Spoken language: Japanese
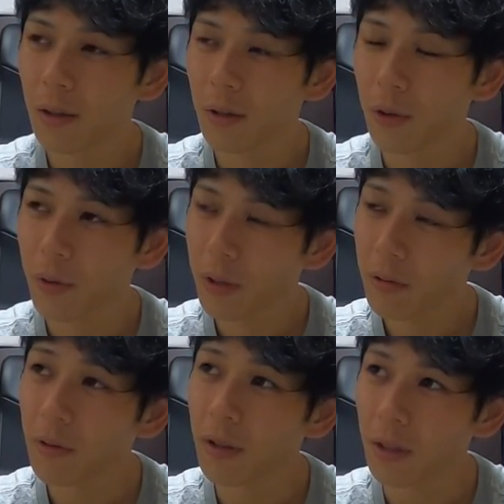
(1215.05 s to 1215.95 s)
言え
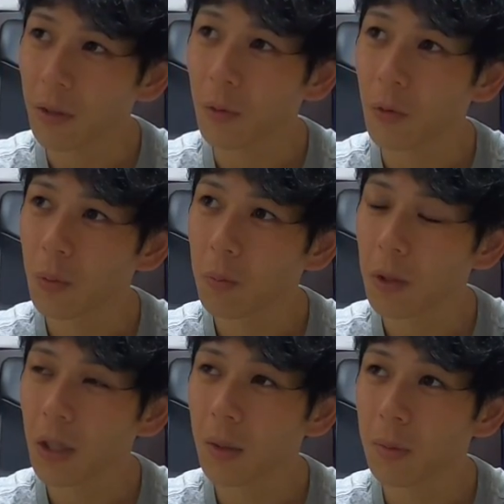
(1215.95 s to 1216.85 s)
るんですけど、もう
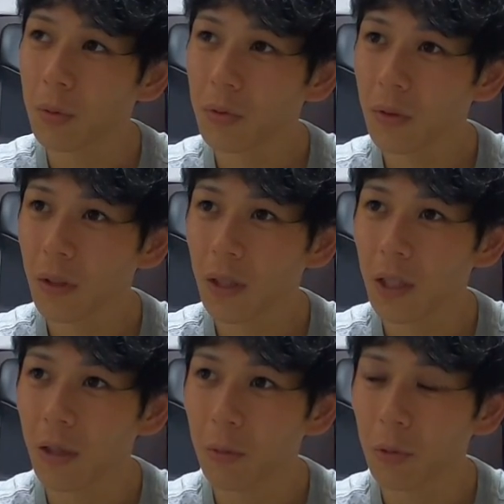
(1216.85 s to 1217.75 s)
なんか僕の中
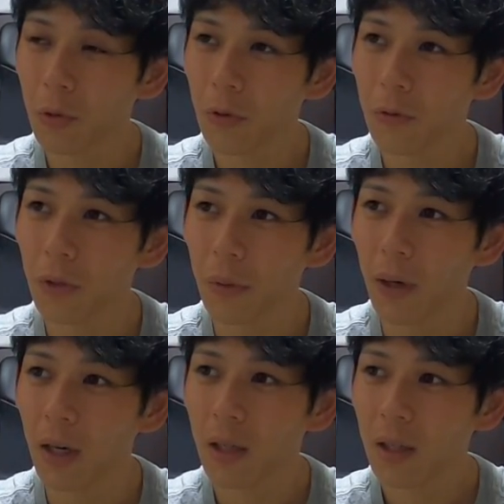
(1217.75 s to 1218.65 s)
ではもう努力で
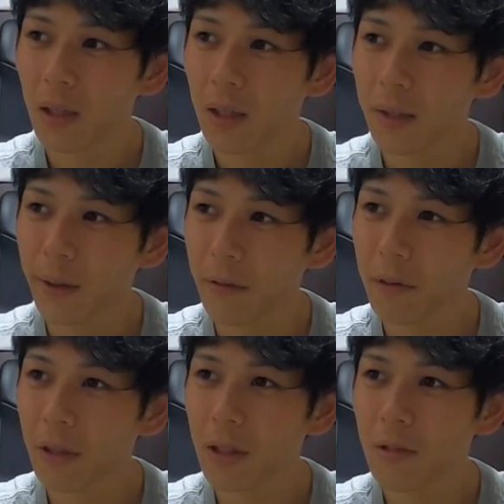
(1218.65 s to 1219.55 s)
はなく
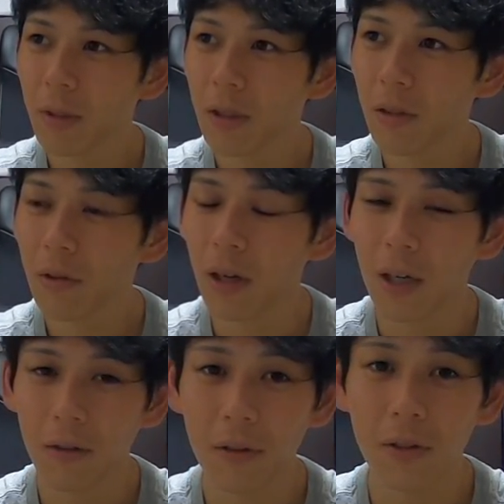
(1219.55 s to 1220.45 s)
なってしまってる感
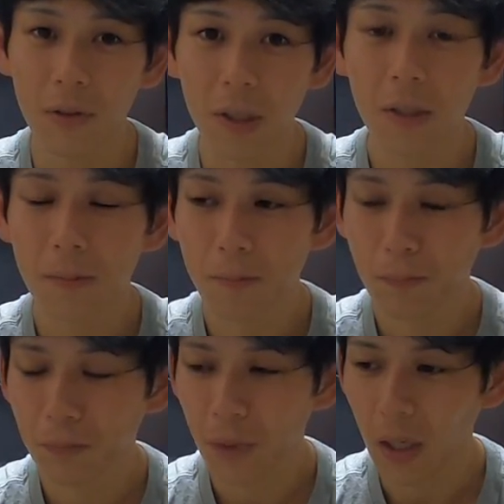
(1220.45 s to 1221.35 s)
があるんですよね。
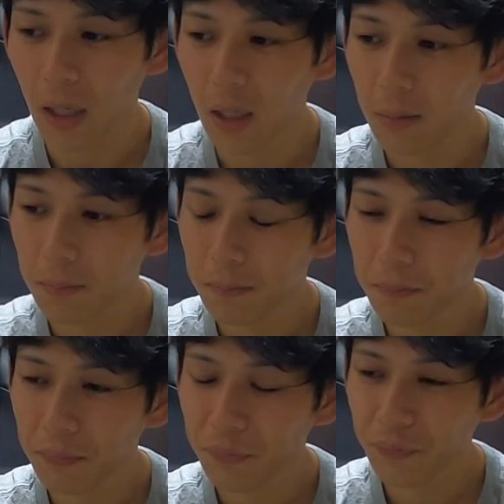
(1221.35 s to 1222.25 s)
なんか、
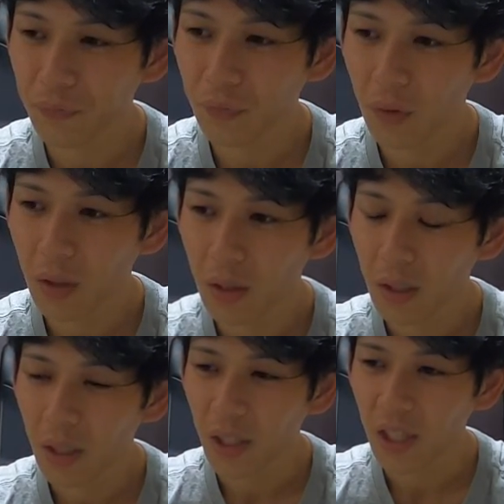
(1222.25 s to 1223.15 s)

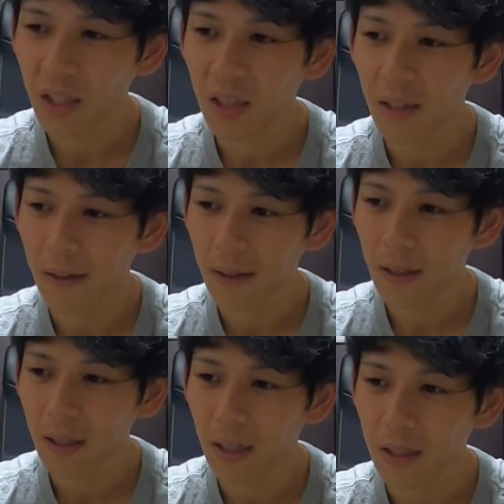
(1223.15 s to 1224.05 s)
やって
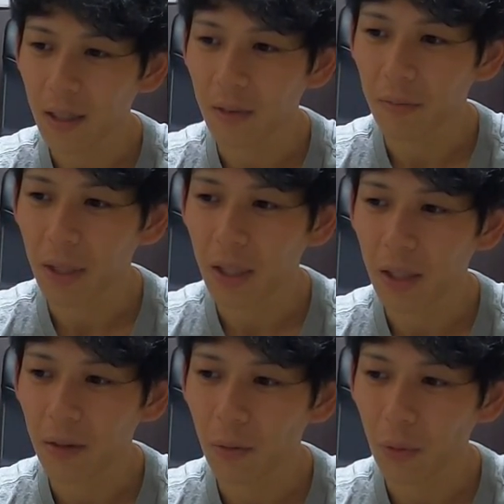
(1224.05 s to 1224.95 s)
当たり
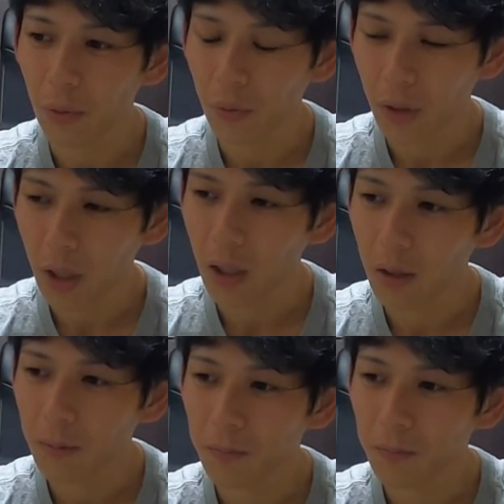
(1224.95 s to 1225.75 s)
前というか、